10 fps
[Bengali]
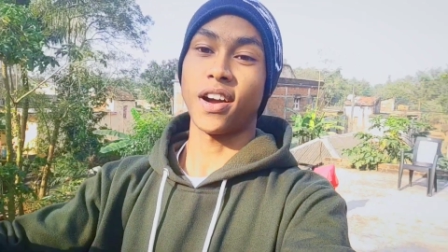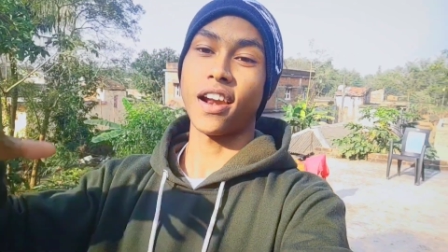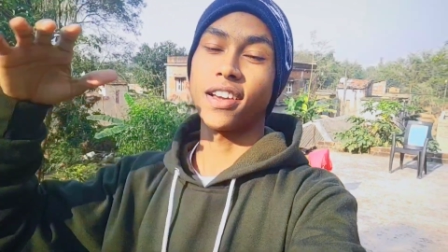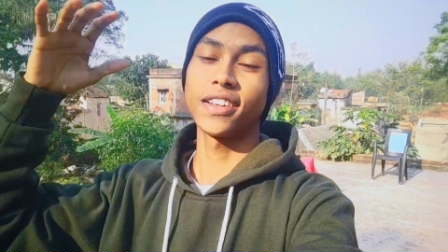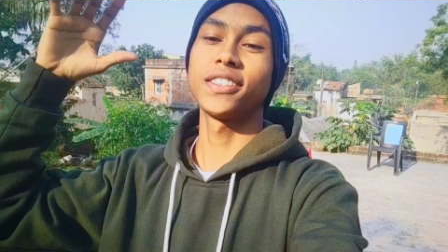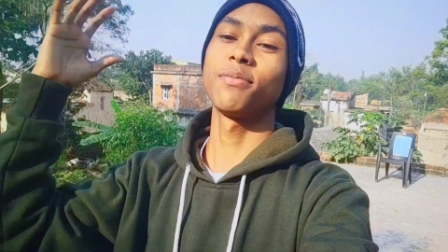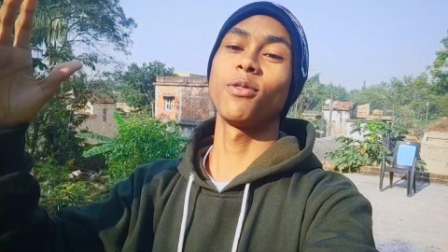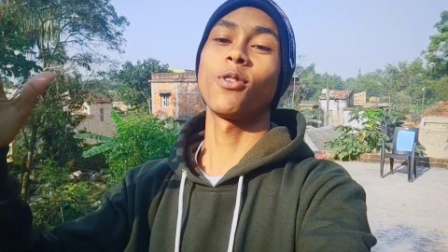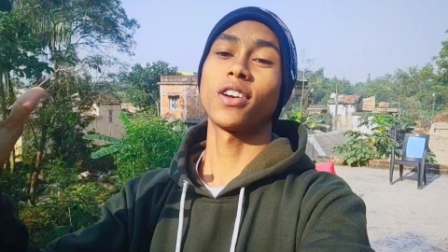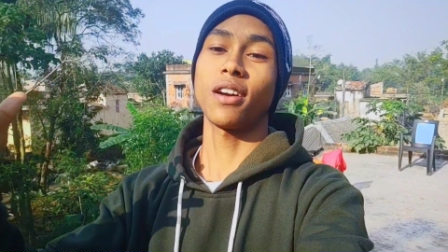কালকের যে
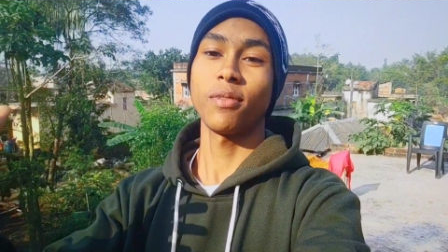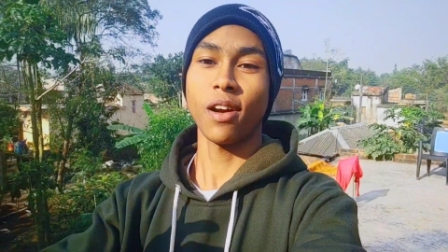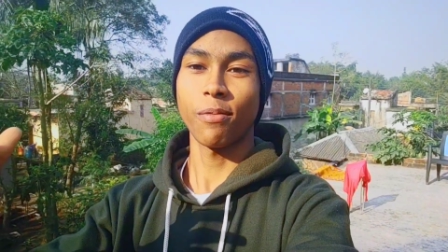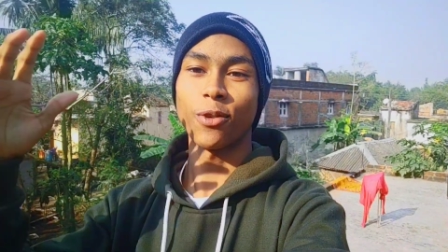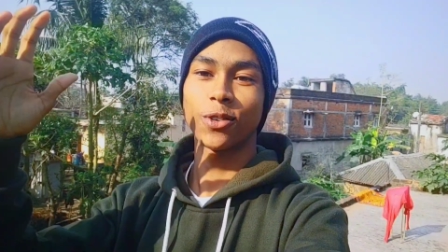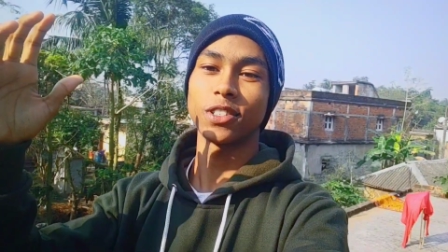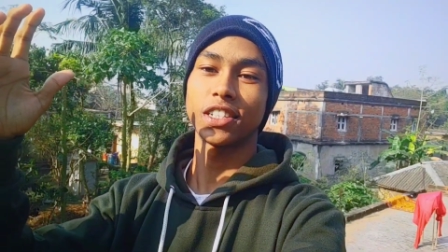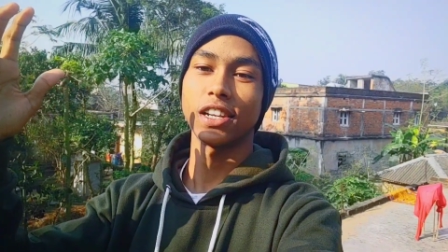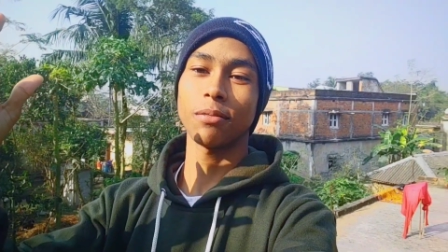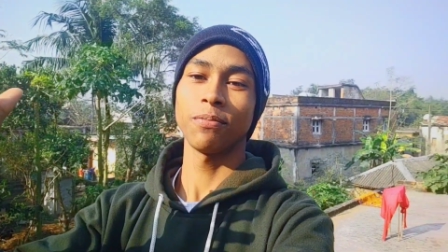ব্লগটা আমি আপলোড
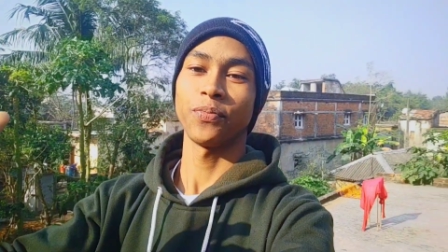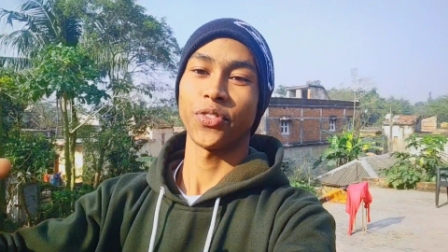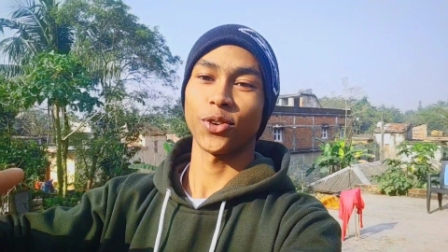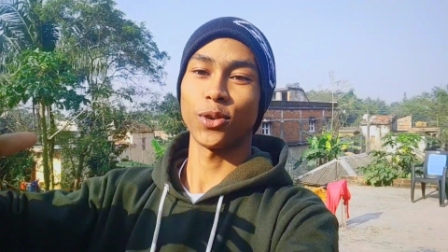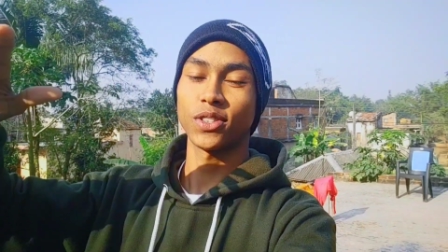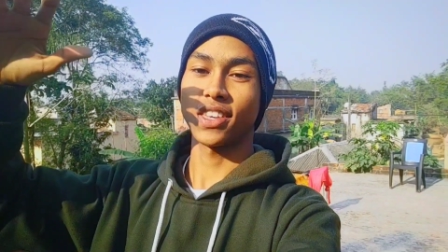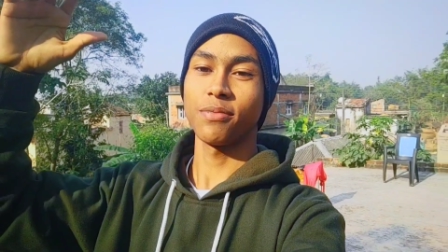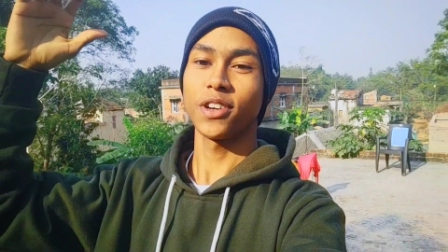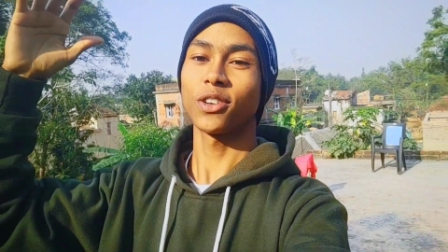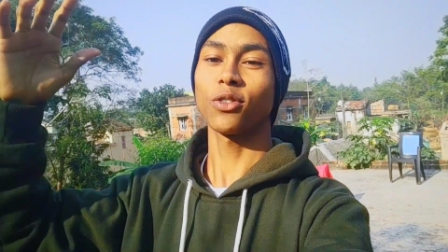করেছিলাম তো সেই
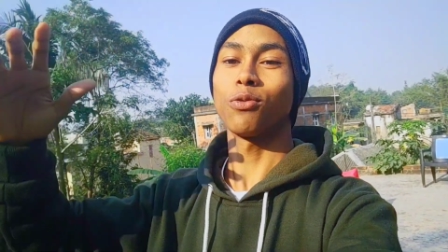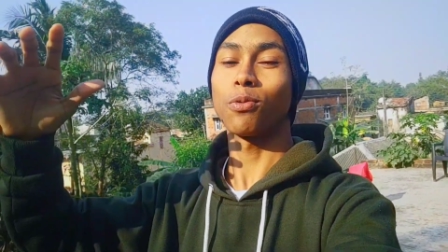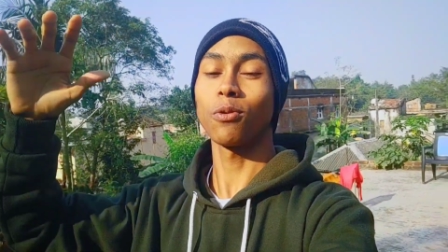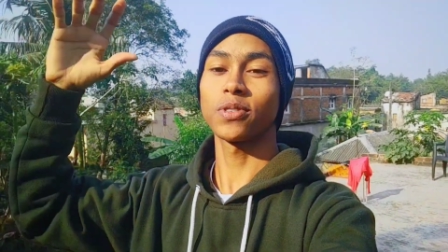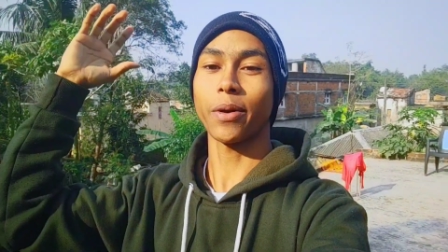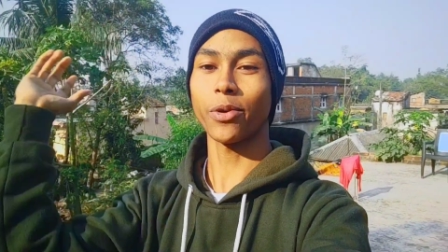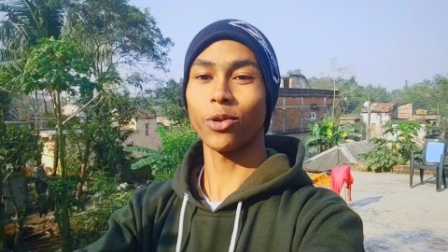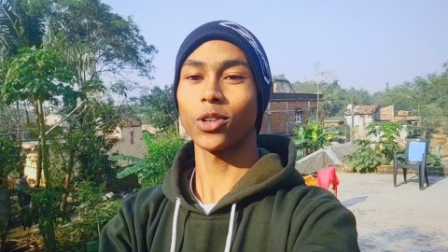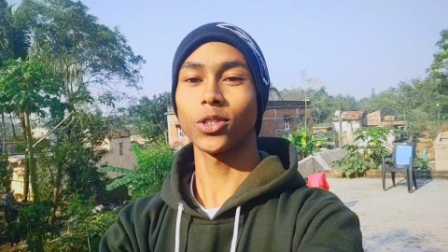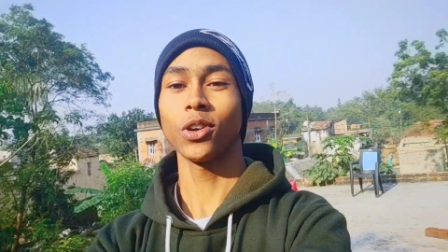ভিডিওটা খুব সাপোর্ট
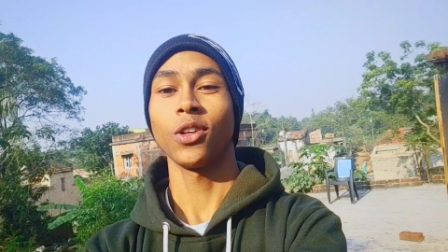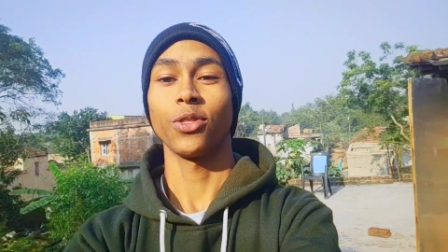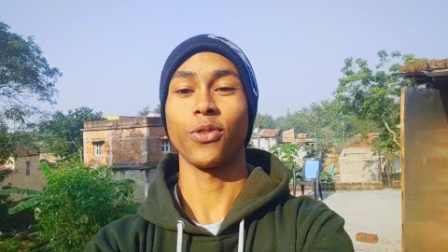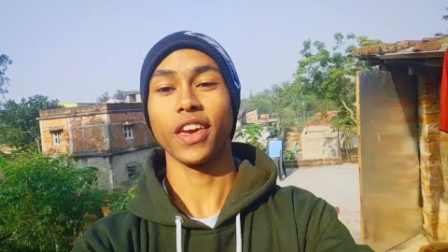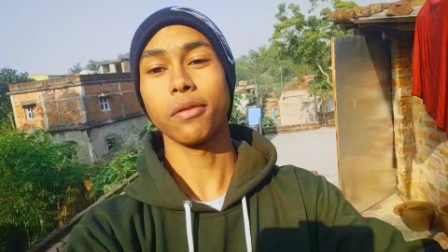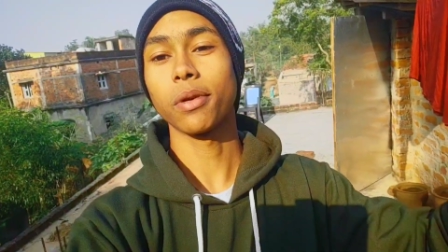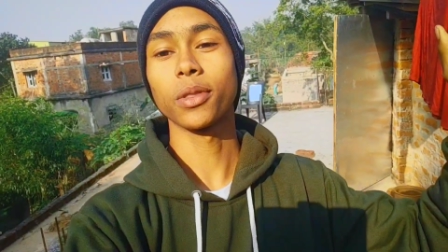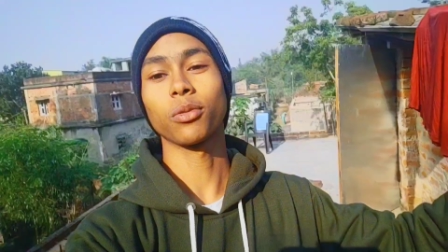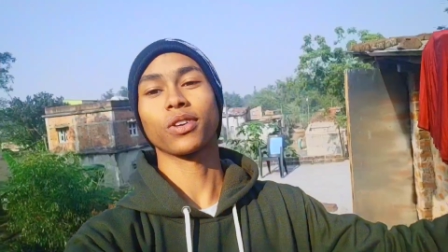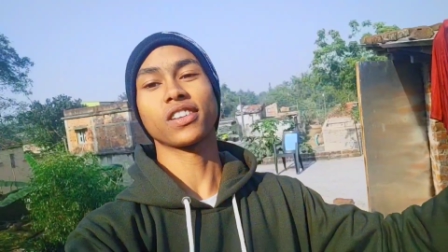করেছো তো এইভাবে
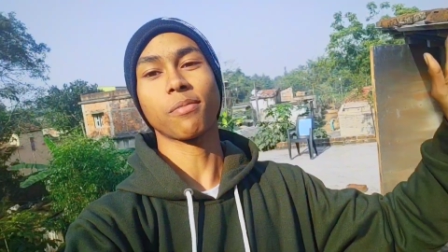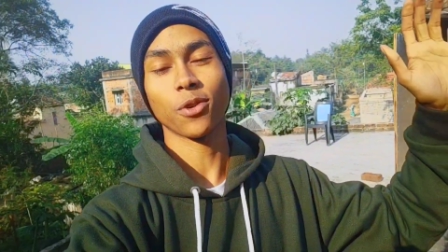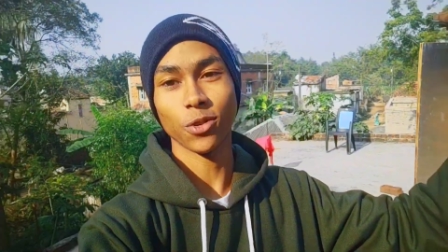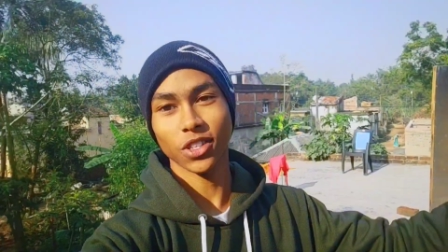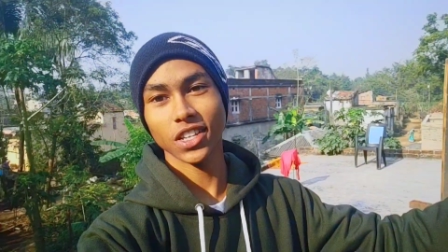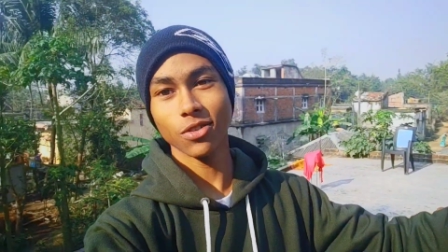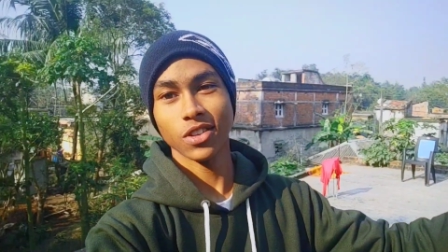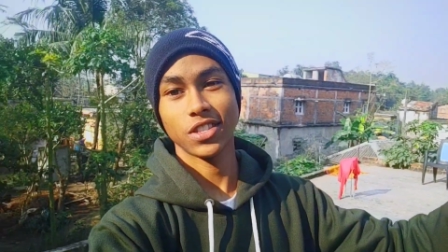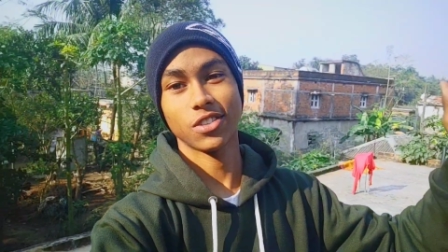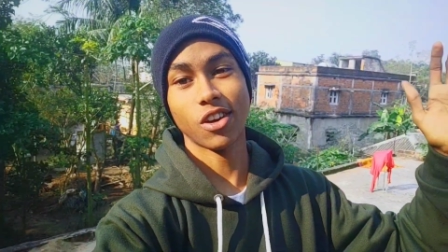তোমরা সাপোর্ট করতে যাও
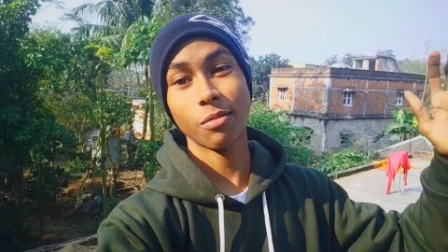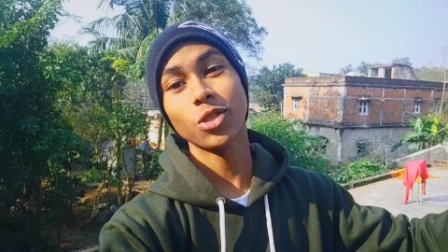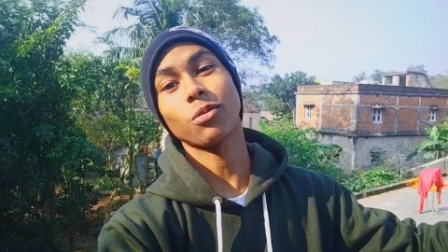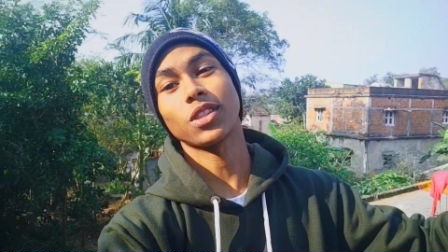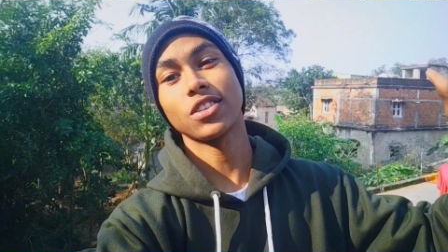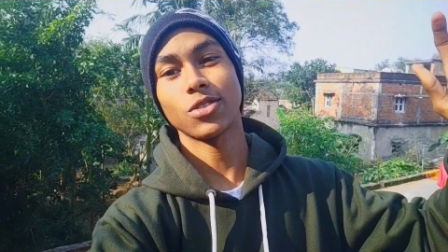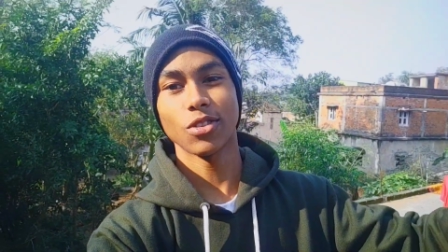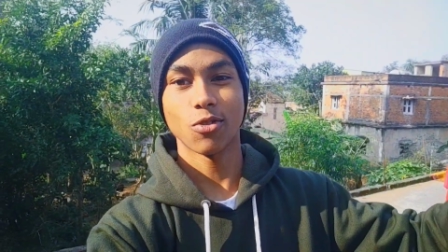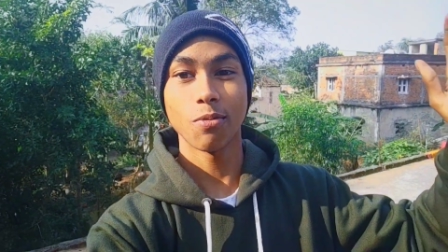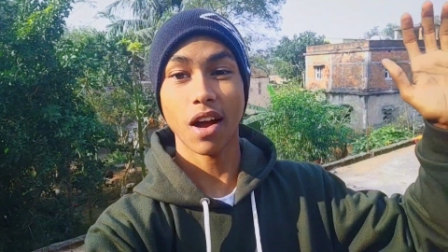যেন আমি তোমাদের জন্য
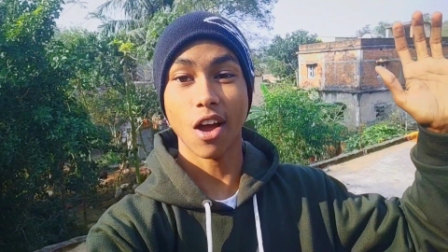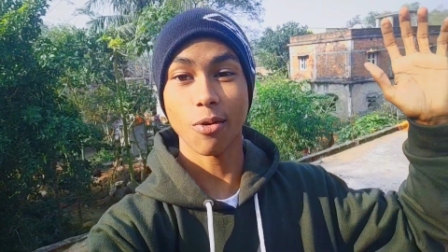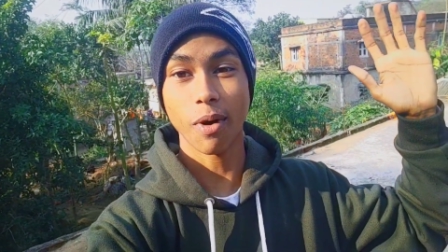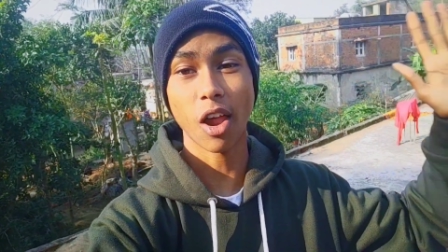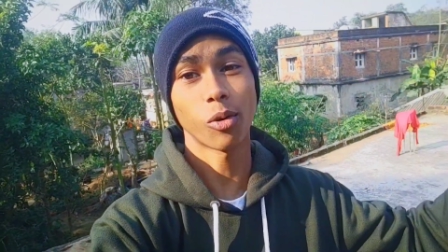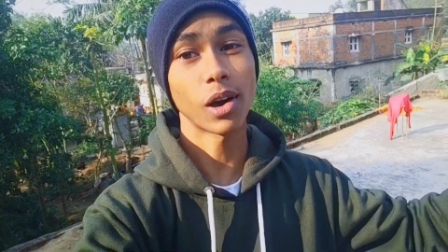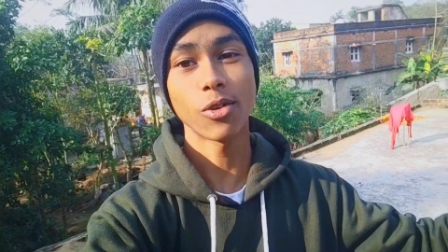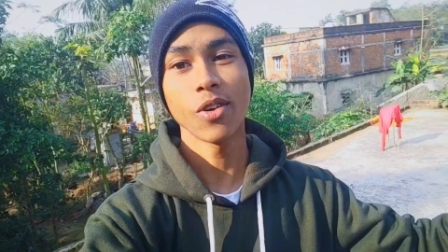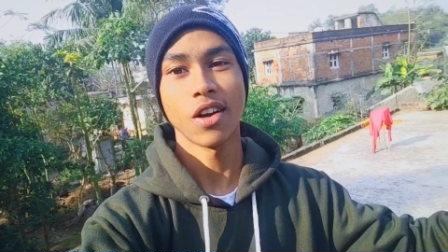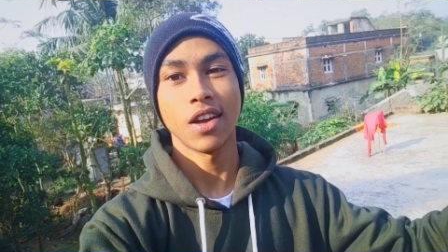খুব আরও ভালো
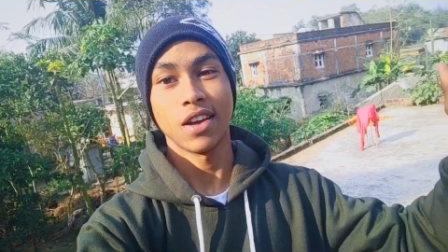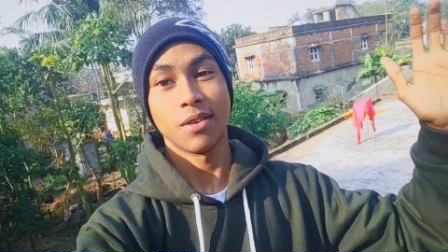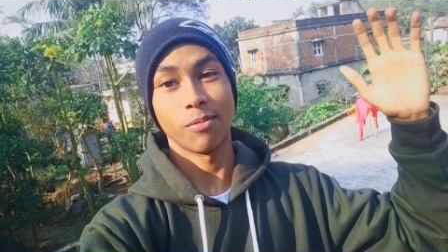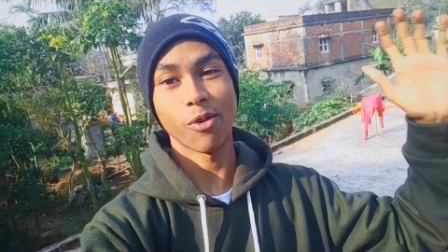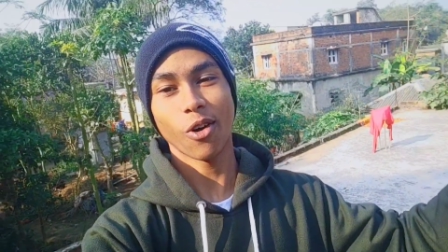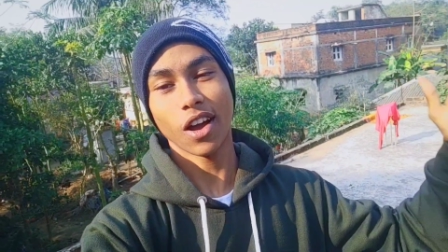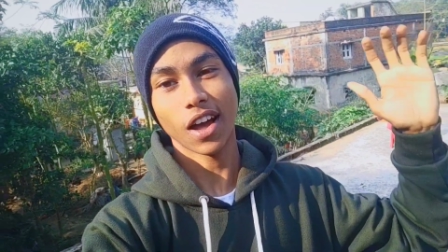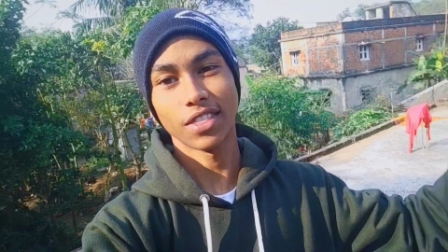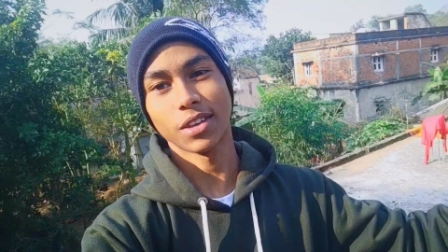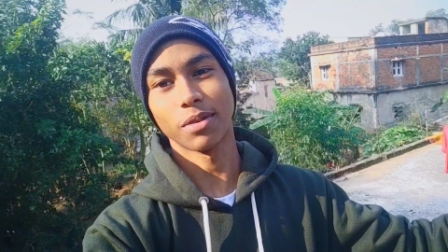ভালো ব্লগ আনতে